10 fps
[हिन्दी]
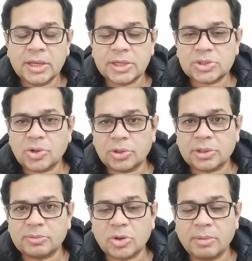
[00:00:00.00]
कि सौ
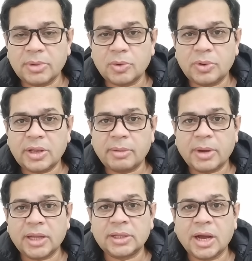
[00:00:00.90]
दिन मुकम्मल होने के
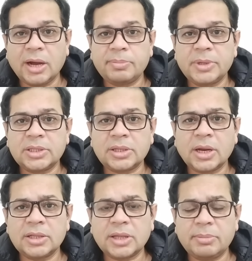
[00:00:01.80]
बाद आप
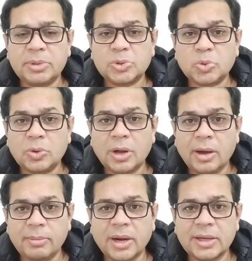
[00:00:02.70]
इतना ताबड़ तोड़
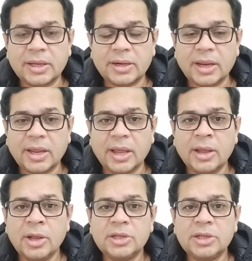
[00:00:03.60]
हमला कर रहे हैं